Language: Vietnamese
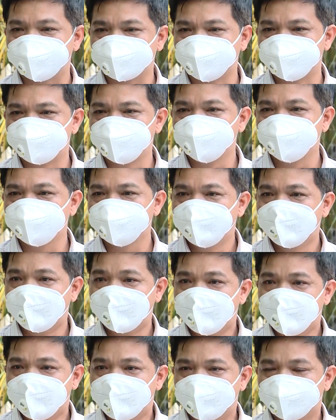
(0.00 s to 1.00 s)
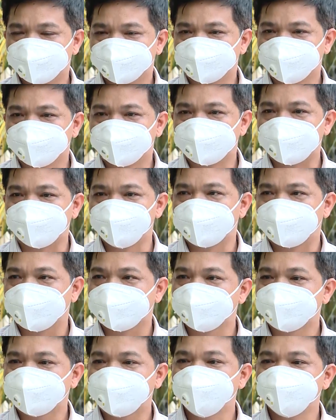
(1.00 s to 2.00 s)
triển khai cái kế hoạch sản xuất vụ ờ,
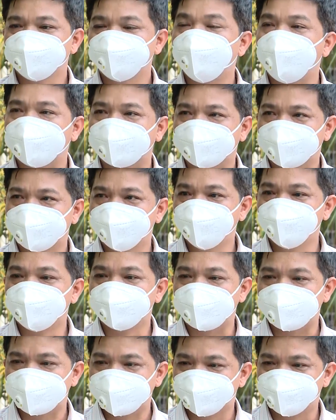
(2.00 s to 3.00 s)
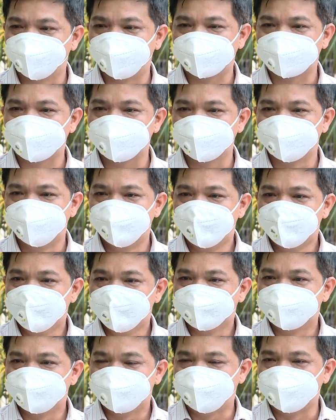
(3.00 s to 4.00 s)
tới và chúng tôi cũng tập trung cái khai thác
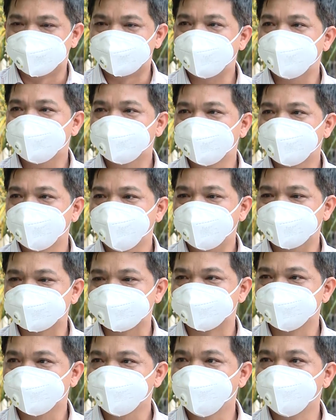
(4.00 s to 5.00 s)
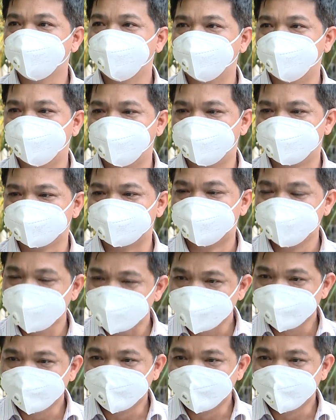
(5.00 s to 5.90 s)
tối đa cái diện tích để không để cái đất nghỉ